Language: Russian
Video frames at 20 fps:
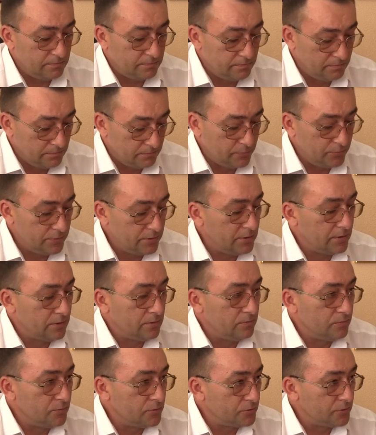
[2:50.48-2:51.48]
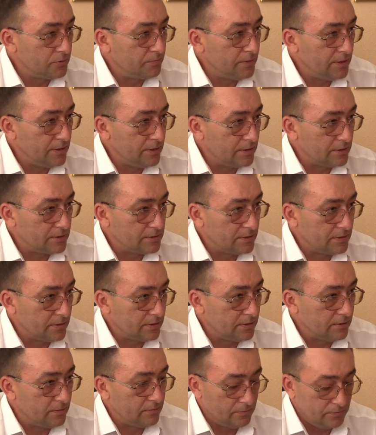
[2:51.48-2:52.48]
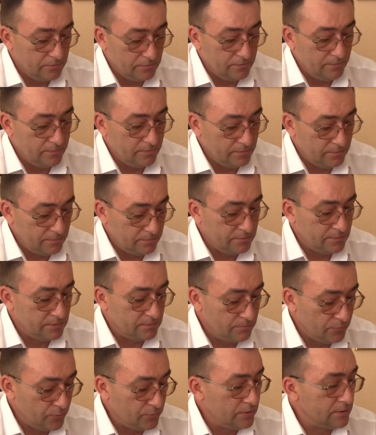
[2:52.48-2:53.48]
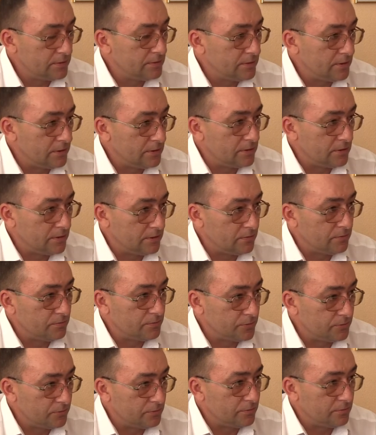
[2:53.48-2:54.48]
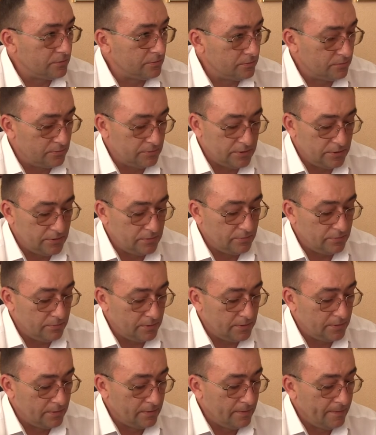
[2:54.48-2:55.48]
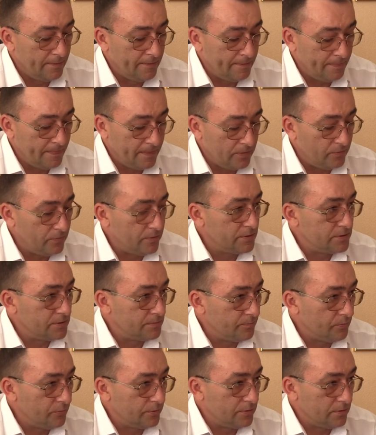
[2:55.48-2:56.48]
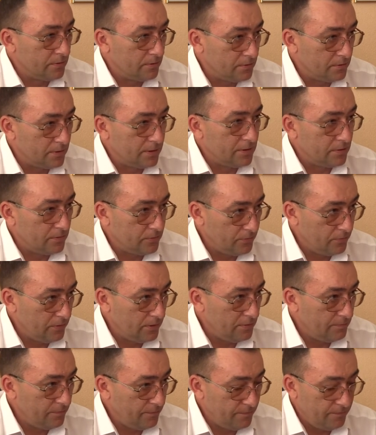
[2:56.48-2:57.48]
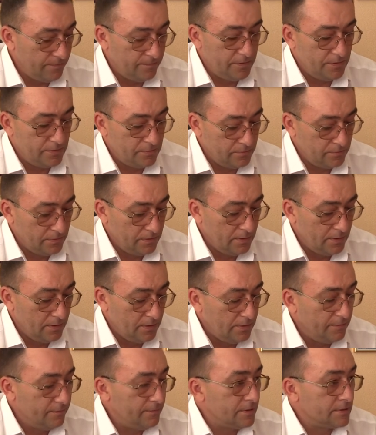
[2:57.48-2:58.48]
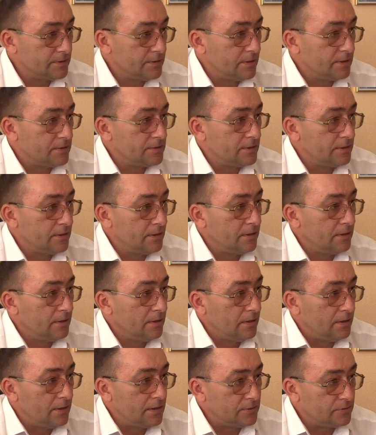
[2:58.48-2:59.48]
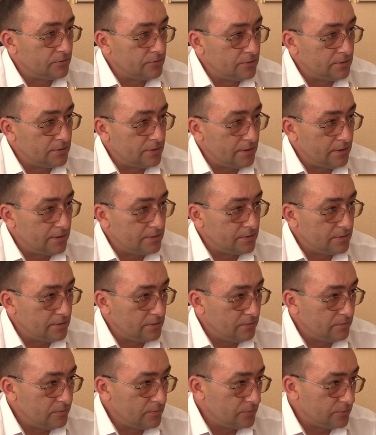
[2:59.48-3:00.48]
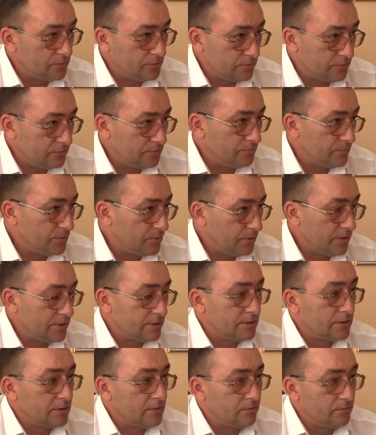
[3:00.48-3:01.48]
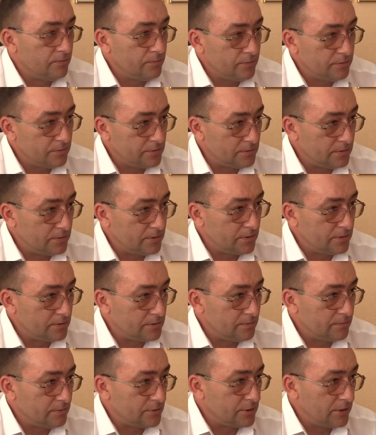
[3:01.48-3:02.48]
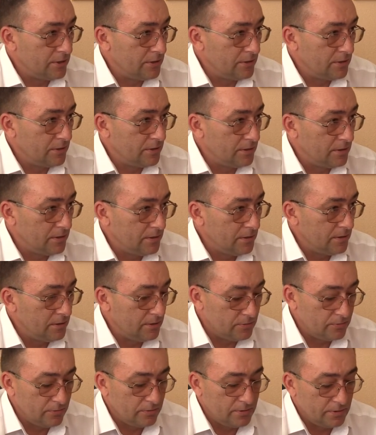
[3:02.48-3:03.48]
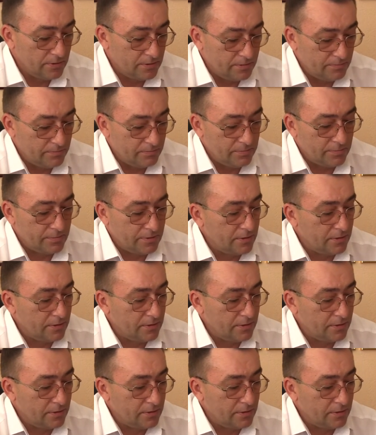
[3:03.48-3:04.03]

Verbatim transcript: будет, я думаю, что меняться, когда он э, будет знать о том, что территория находится под контролем, видеофиксация осуществляется. Я думаю, что многие задумываются о совершении не только там